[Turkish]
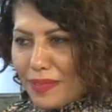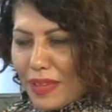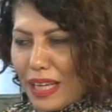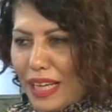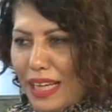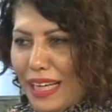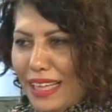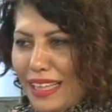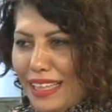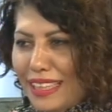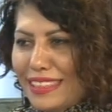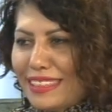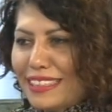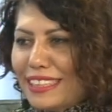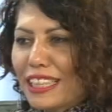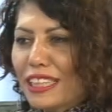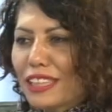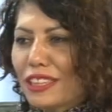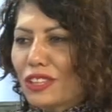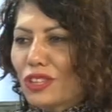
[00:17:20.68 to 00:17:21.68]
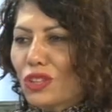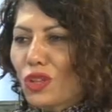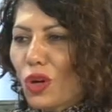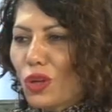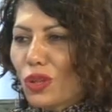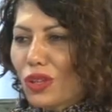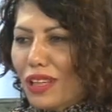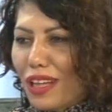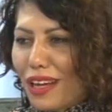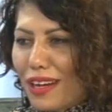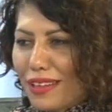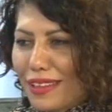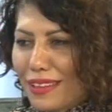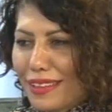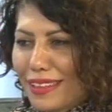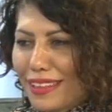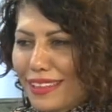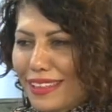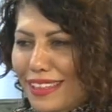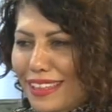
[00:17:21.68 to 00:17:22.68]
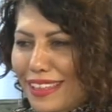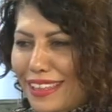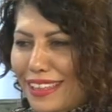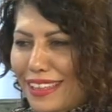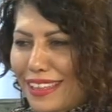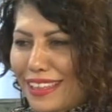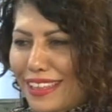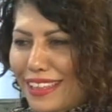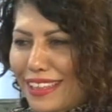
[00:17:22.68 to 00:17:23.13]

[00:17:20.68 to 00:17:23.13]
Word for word: neydi çalışmanın Secret adı? Kodlar. Secret Kodlar